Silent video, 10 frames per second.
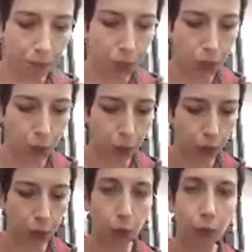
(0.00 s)

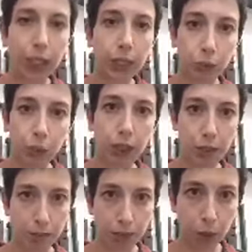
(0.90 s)
Sono eh, tutti
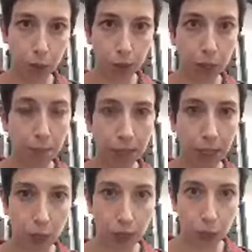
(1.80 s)
in maius,
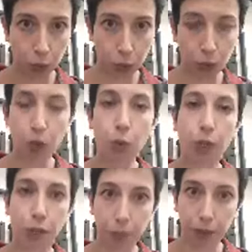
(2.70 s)
stampatello maiuscolo,
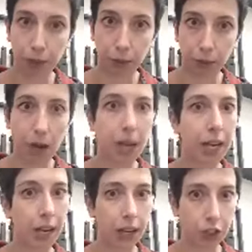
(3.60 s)
quindi potete provare
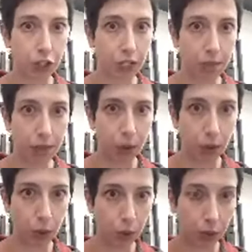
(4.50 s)
a lasciarli in mano a
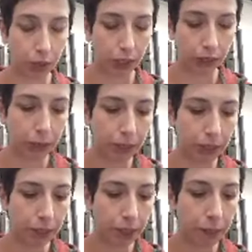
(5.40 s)
loro
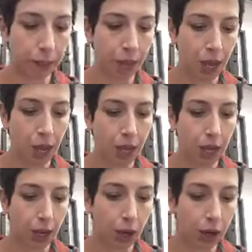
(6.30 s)
direttamente.
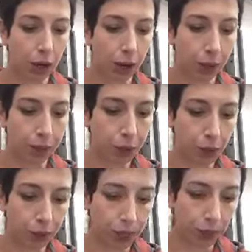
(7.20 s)
Uh,
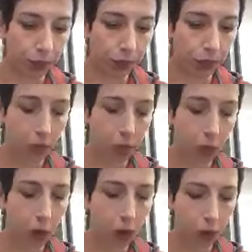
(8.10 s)
sono, vi leggo i titoli che ho
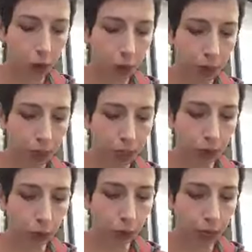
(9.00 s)
qua: L'orso
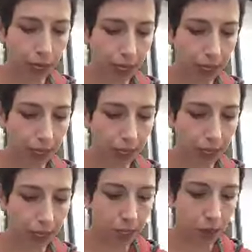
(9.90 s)
pescatore, La casa del
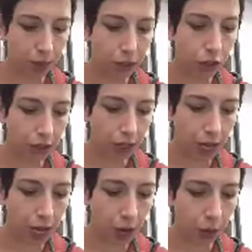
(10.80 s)
signor
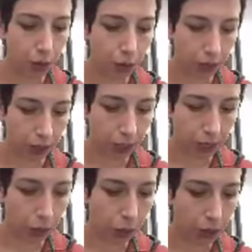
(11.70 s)
Venceslao, eh,
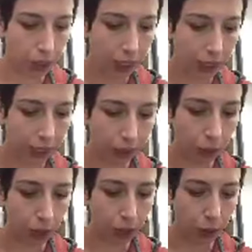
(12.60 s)
La corsa delle
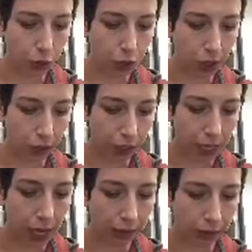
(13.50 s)
tartarughe, Il concerto dei
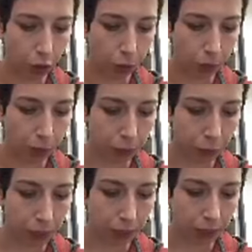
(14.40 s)
gatti, Topio dei
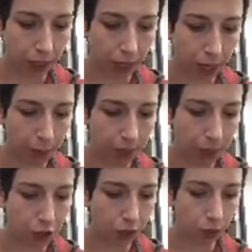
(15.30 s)
fumetti, La
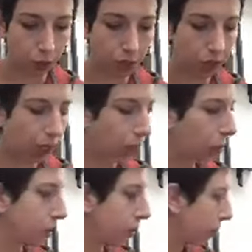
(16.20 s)
passeggiata di un distratto,
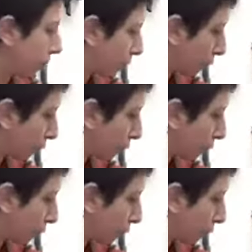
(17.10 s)
Il semaforo